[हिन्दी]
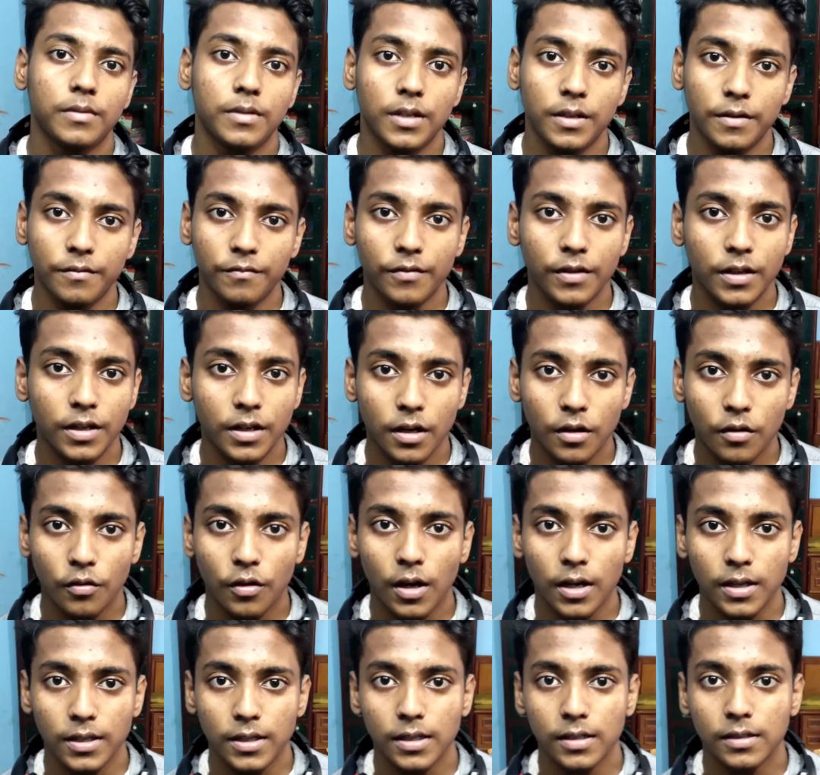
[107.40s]
टीम विनर
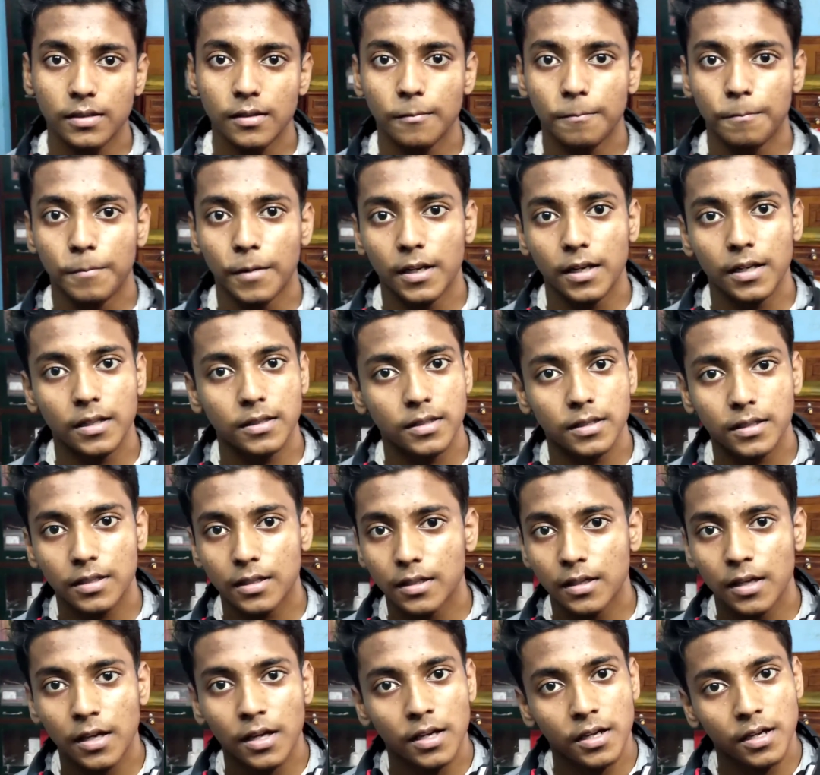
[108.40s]
होगा ये सब पहले से
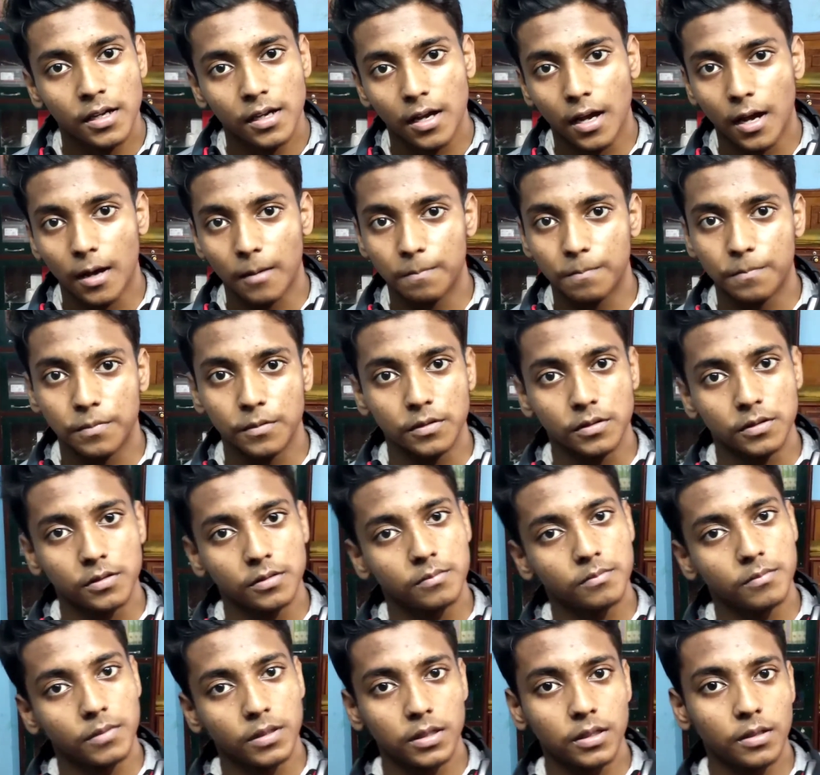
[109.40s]
ही आप
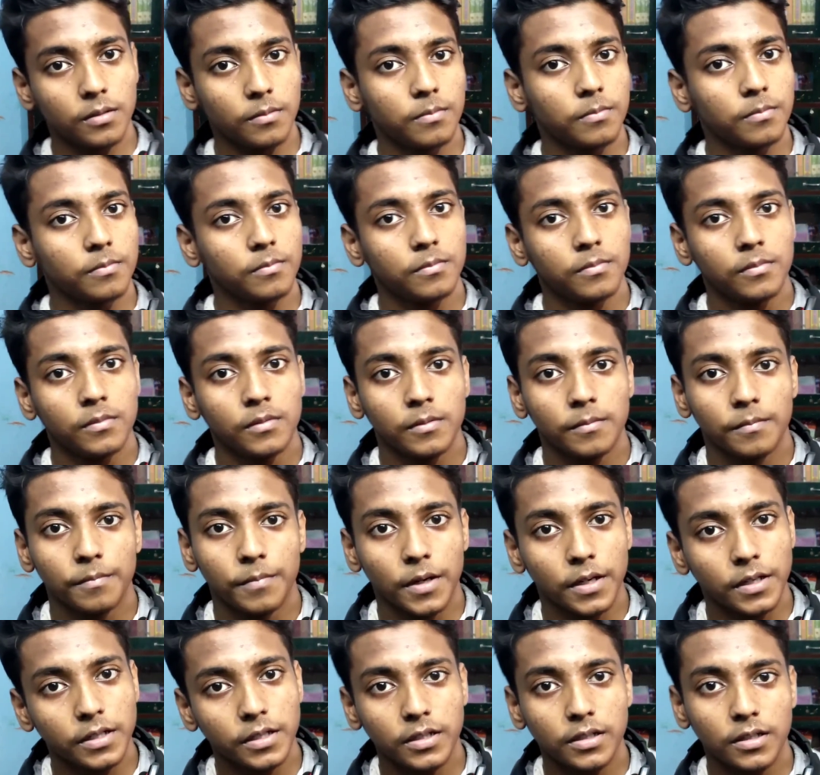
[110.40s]
मतलब
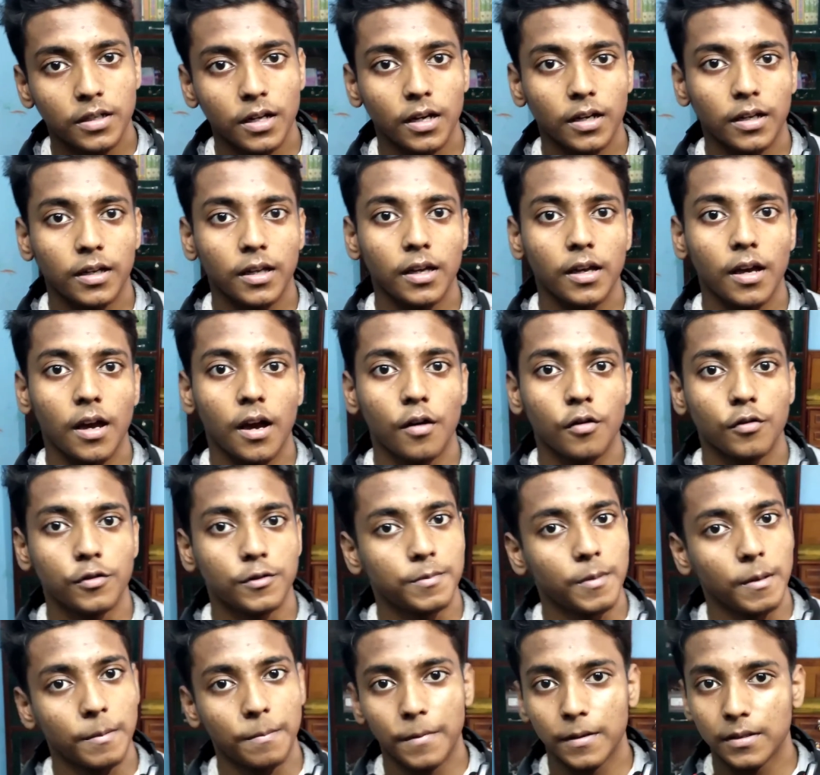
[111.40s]
प्रेडिक्ट करके उस
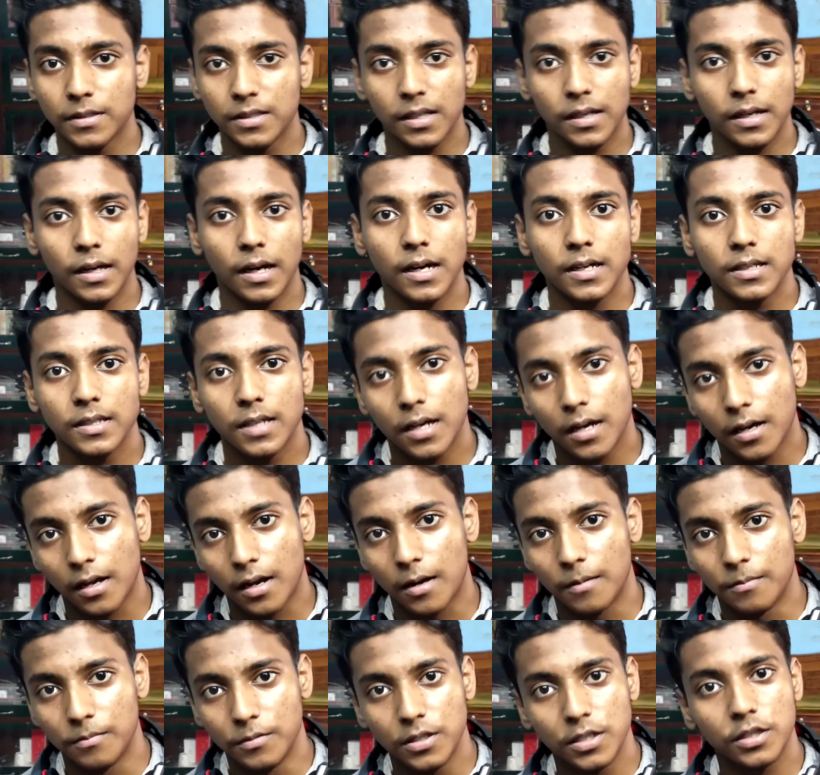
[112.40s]
पर पैसे लगाइए अगर
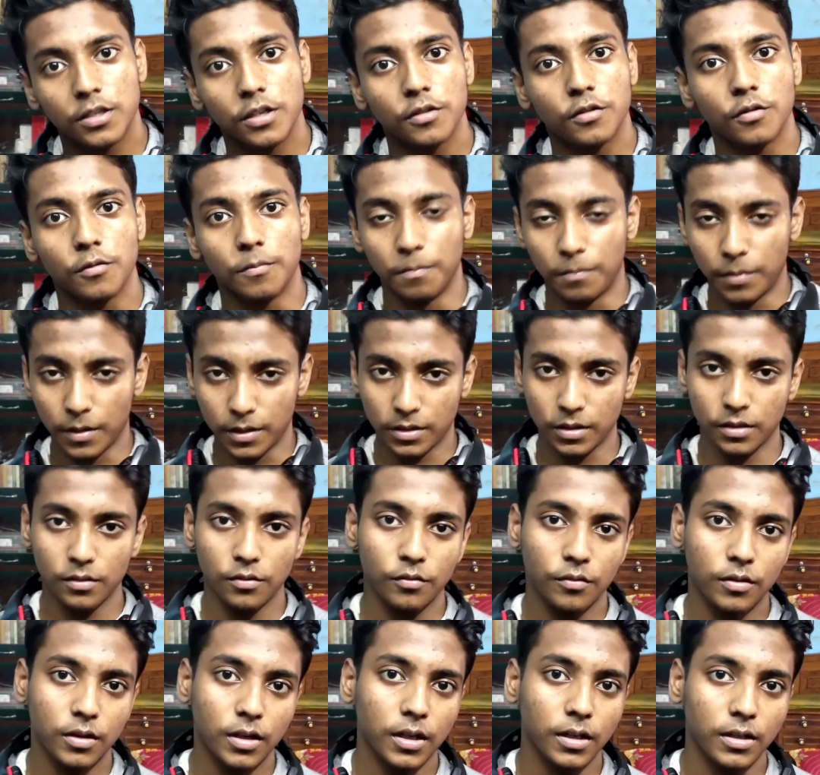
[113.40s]
आप जीते तो पैसे
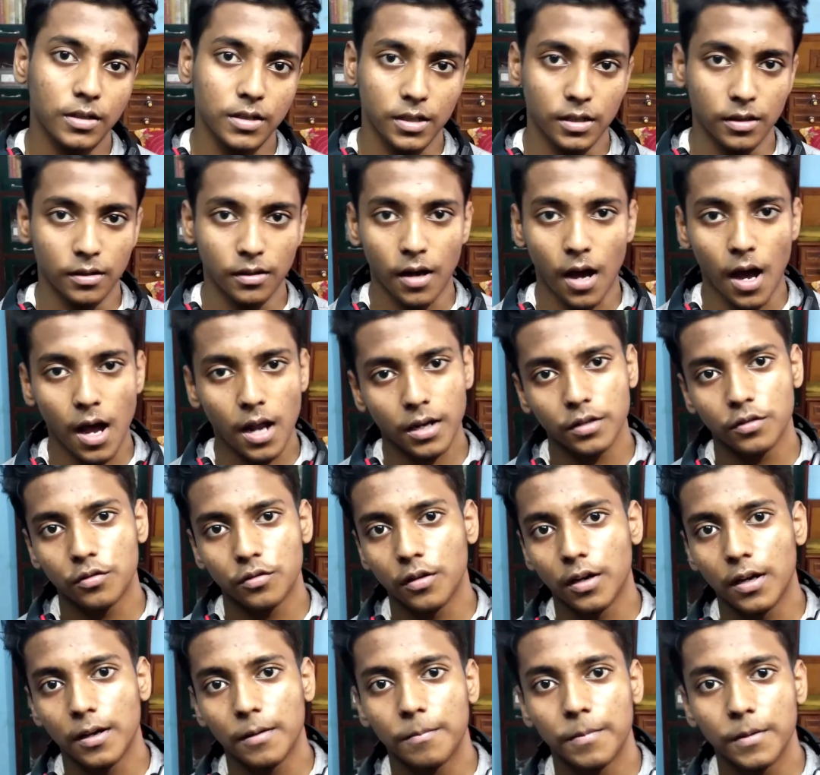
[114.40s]
दुगने जी हारे तो
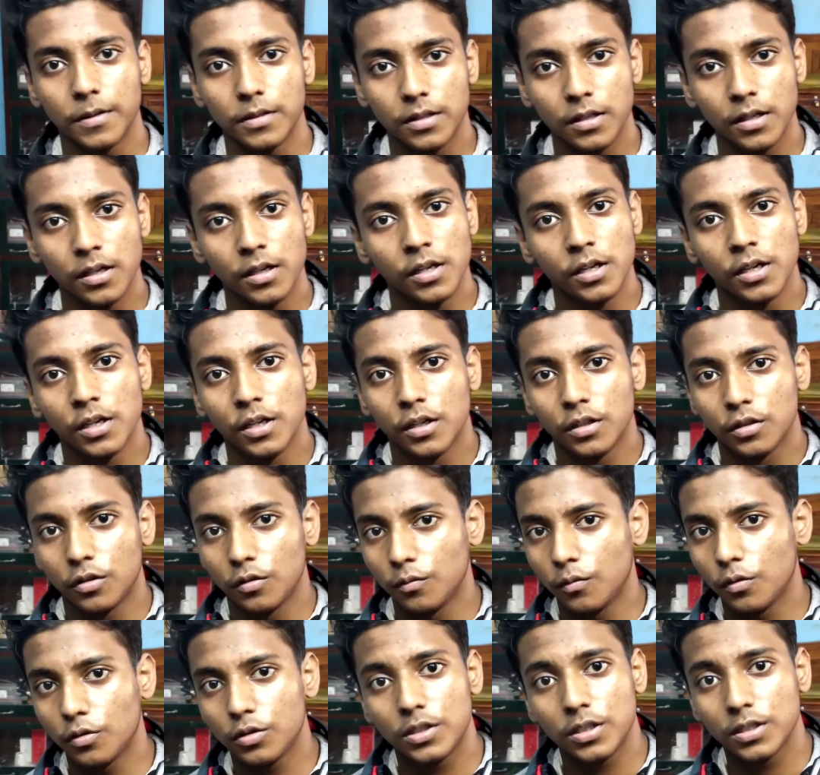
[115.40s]
गए पैसे तो
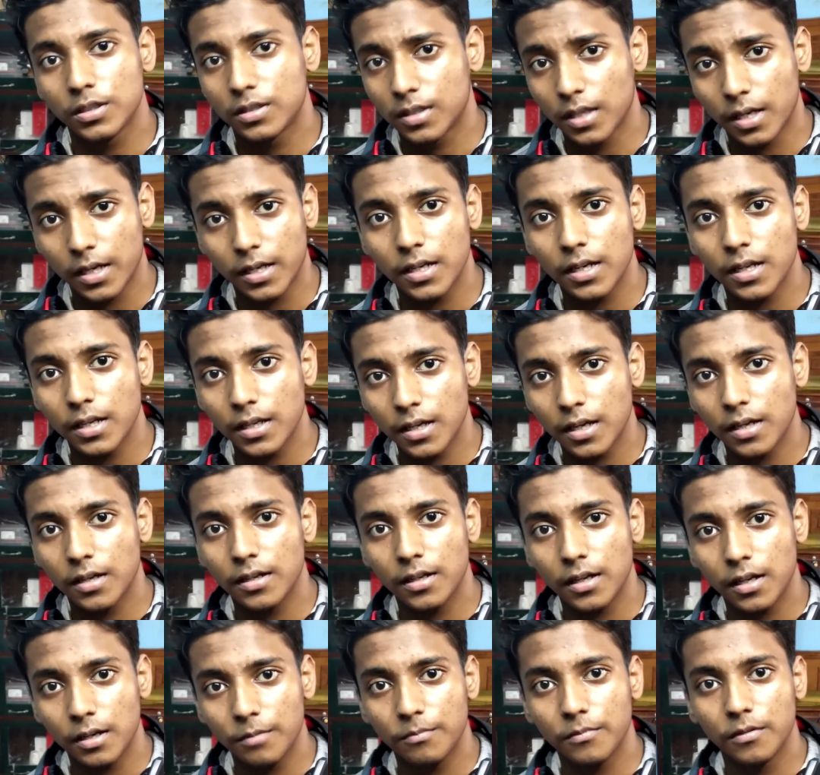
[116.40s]
वो चीज़ सही नहीं है
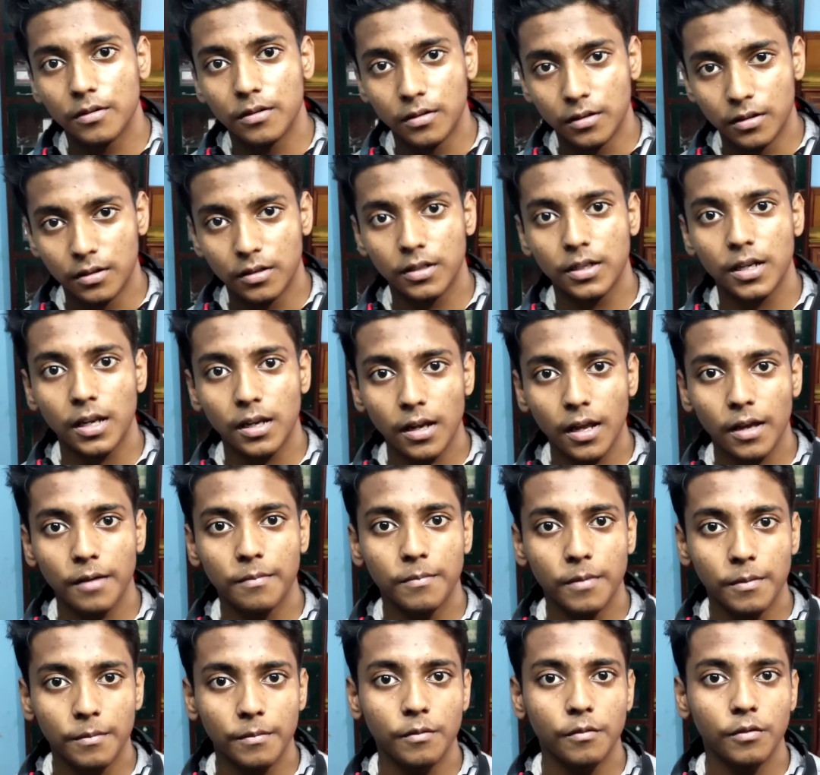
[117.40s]
रियल रियल लाइफ
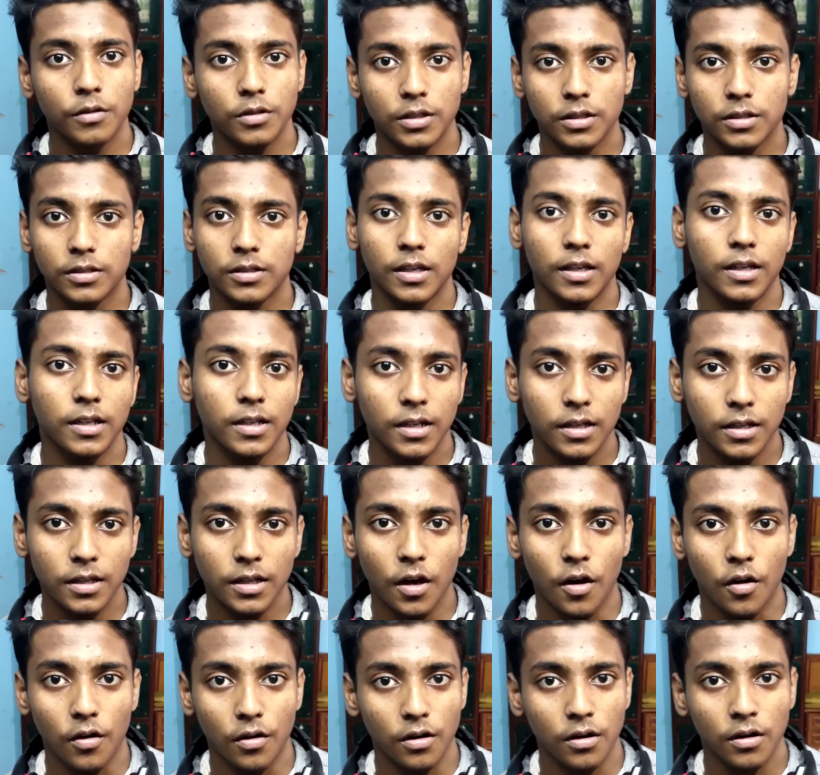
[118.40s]
में भी वो चीज़ सही नहीं है
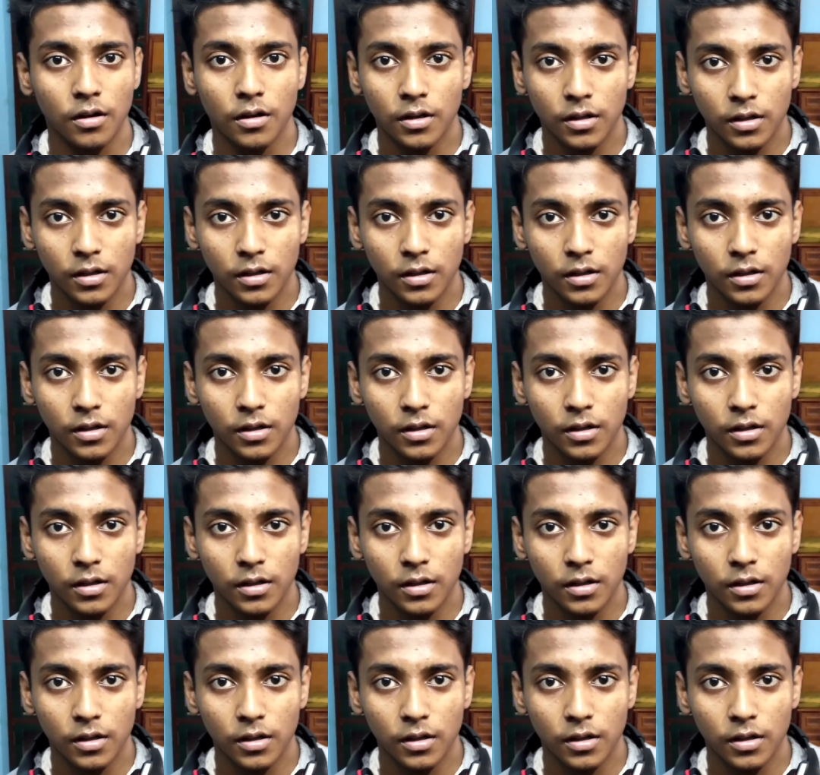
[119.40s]
और